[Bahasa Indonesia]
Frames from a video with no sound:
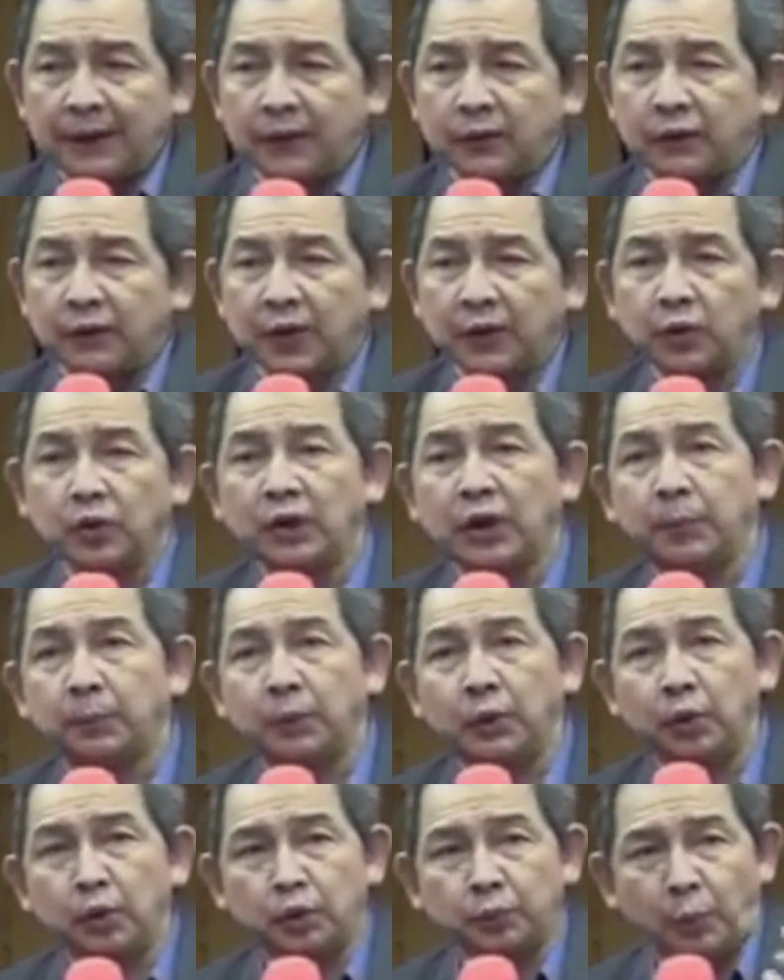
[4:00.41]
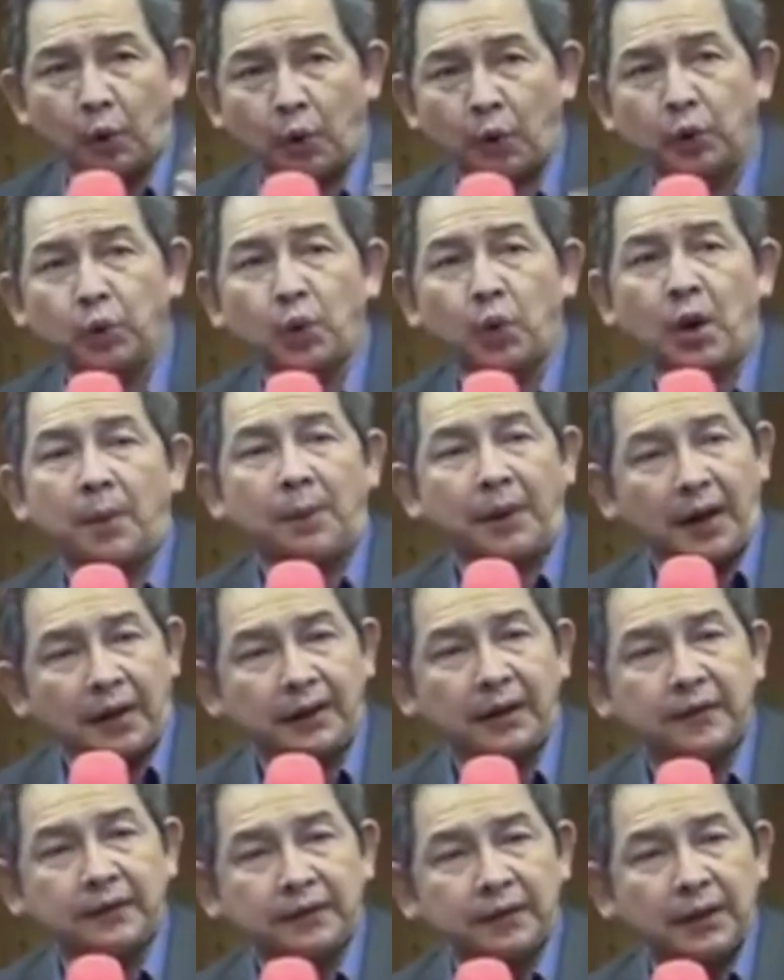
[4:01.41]
satu-satu yang menulis pokok doa.
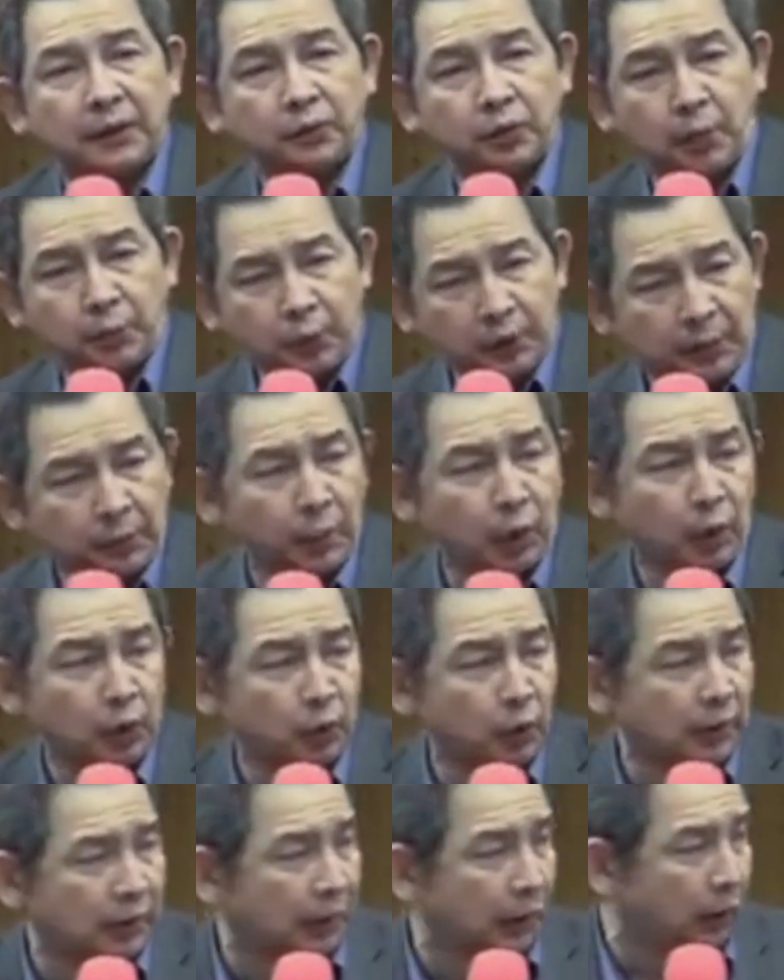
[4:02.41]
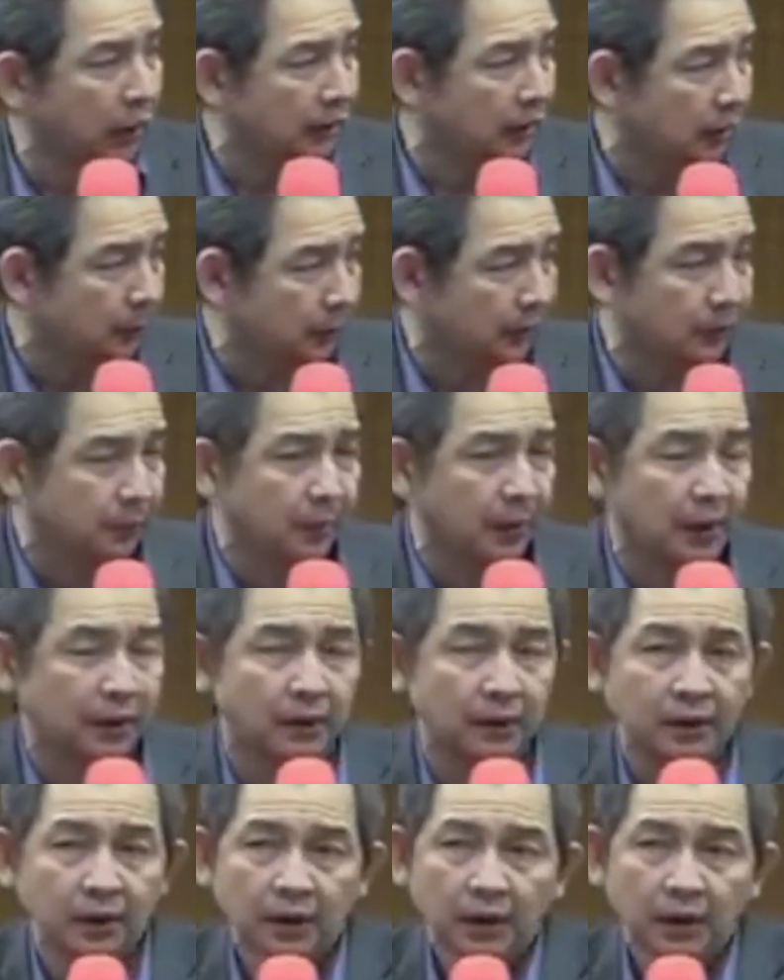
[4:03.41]
Makanya setiap saudara punya pokok doa taruh aja di persembahan.